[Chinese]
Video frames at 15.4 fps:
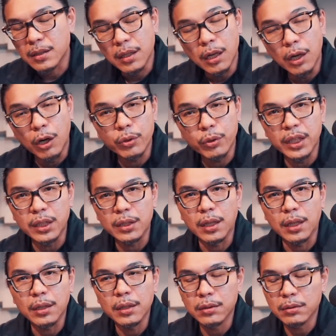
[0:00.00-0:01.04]
欧裔
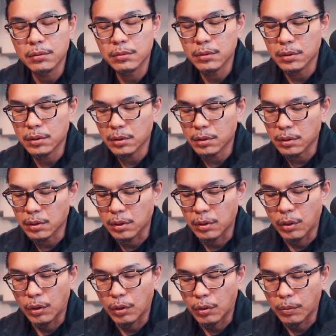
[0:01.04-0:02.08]
的
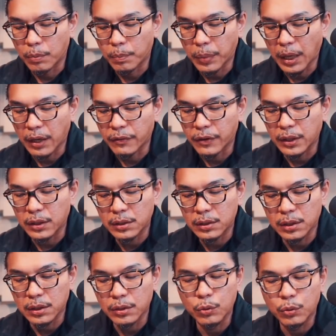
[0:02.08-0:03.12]
有百分
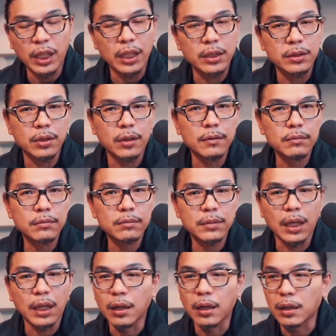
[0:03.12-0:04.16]
之五点九，
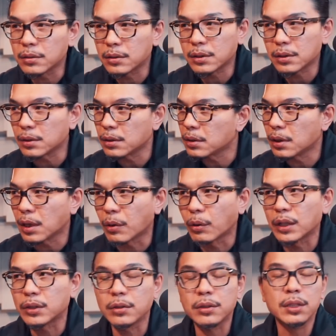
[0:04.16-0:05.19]
然后另外
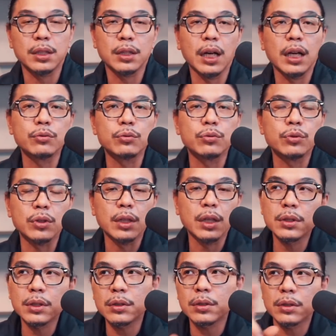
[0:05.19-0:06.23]
就是其他族群了
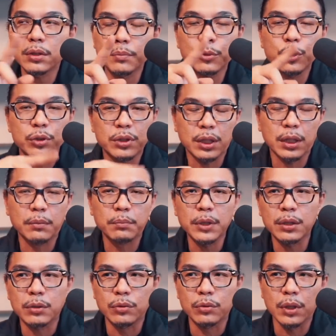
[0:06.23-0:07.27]
哈。这是目前秘
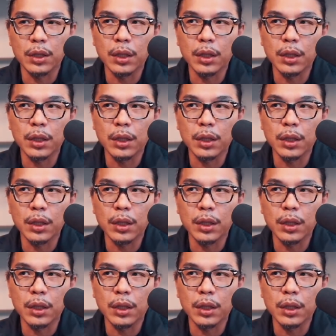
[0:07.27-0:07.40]
鲁的